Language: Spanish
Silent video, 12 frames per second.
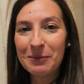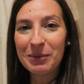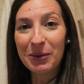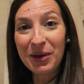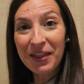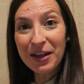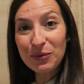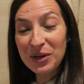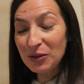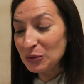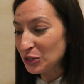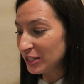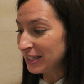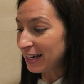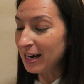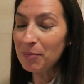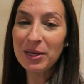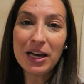Me voy a dar una duchita
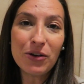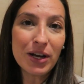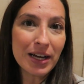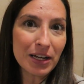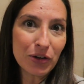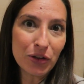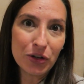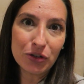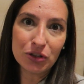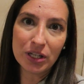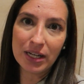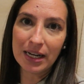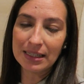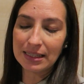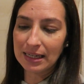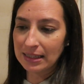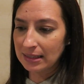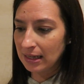rápida ahora que Rodrigo tiene
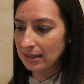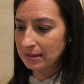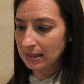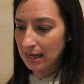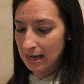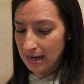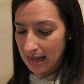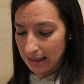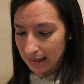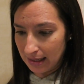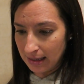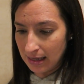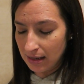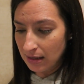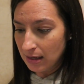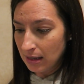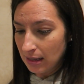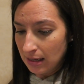casi casi lista la cena
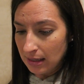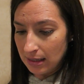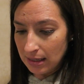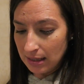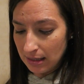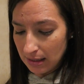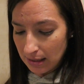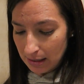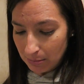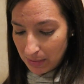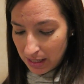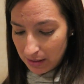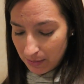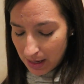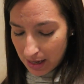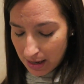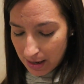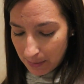y me
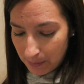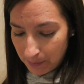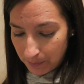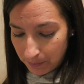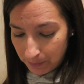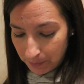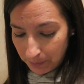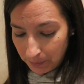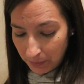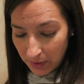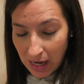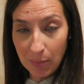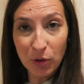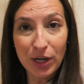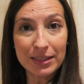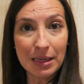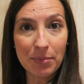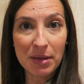iba mm, a
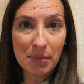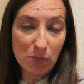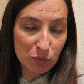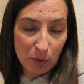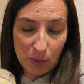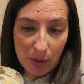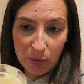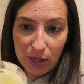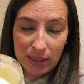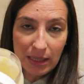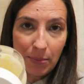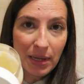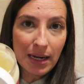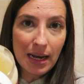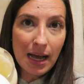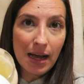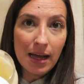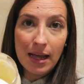poner también, vamos, me voy a poner también
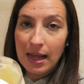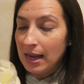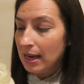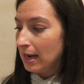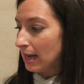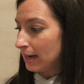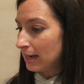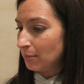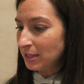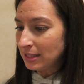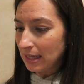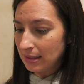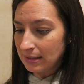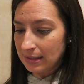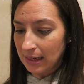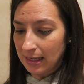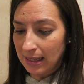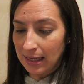la, la cremita,
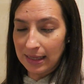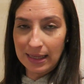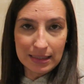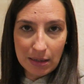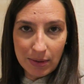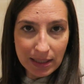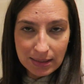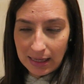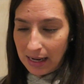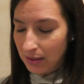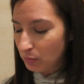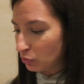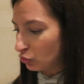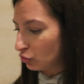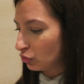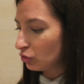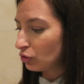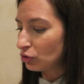esta que ya sabéis que la hacemos
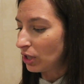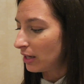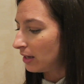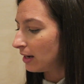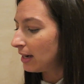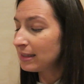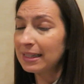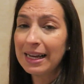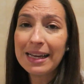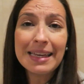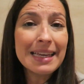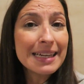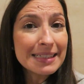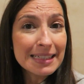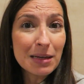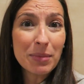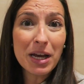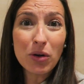nosotros aquí en casa y es
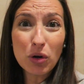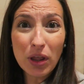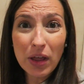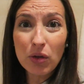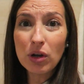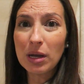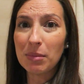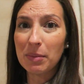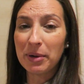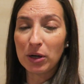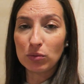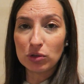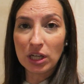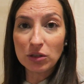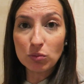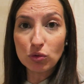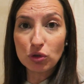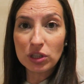que me he acordado que me
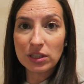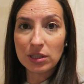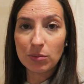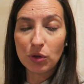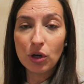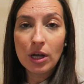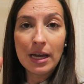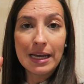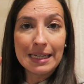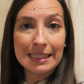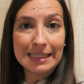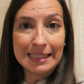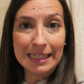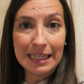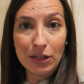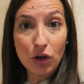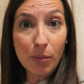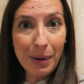preguntáis muchísimo
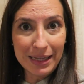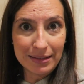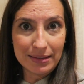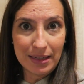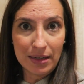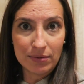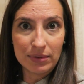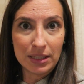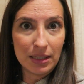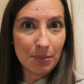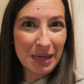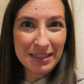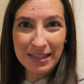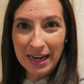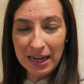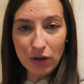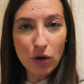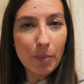si no mancha, si mancha
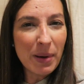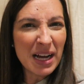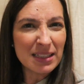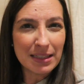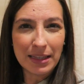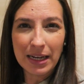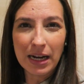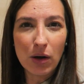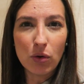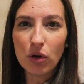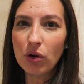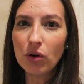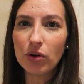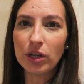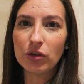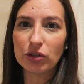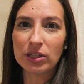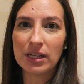la ropa, si deja olor
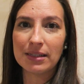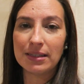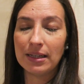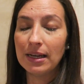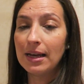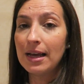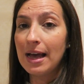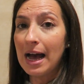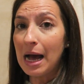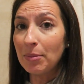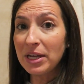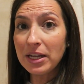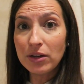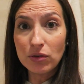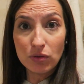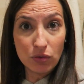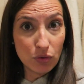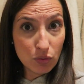y cosas así. A
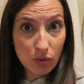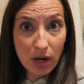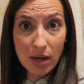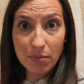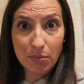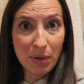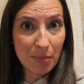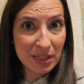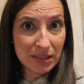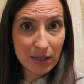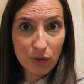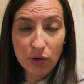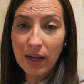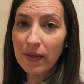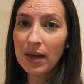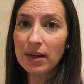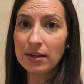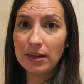mí nunca me ha manchado
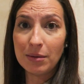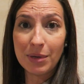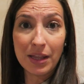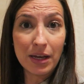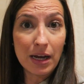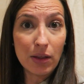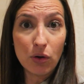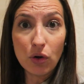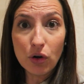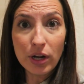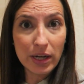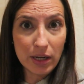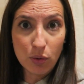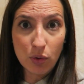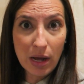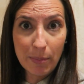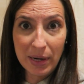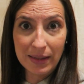nada, ni me ha dejado olor en
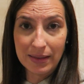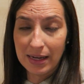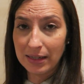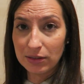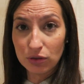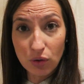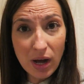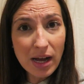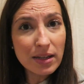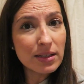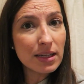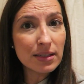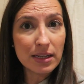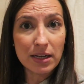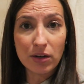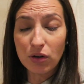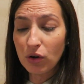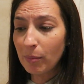ninguna prenda, ni en toallas, ni
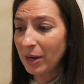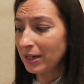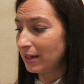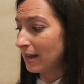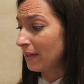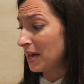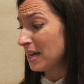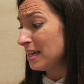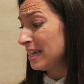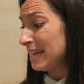en ropa, ni nada.